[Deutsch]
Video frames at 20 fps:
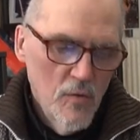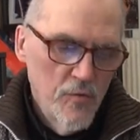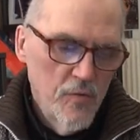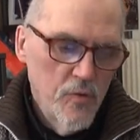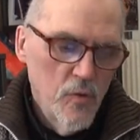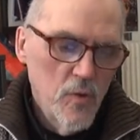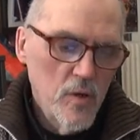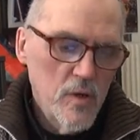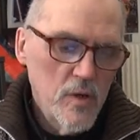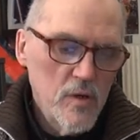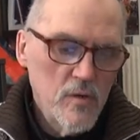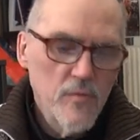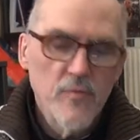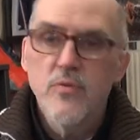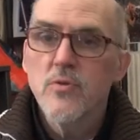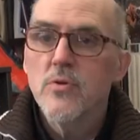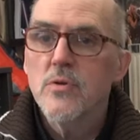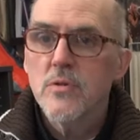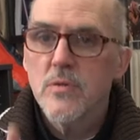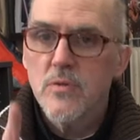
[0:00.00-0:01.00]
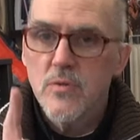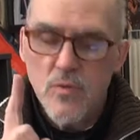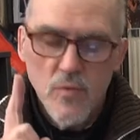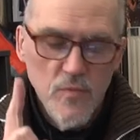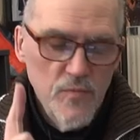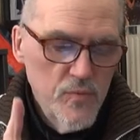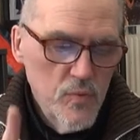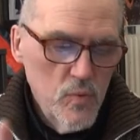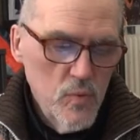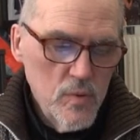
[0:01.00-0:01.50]
Furcht führt
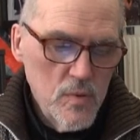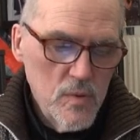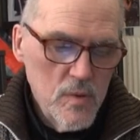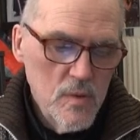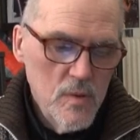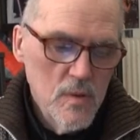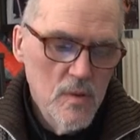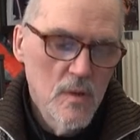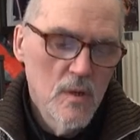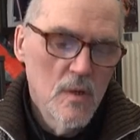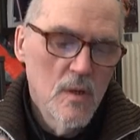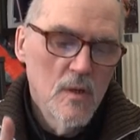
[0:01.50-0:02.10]
zu Wut,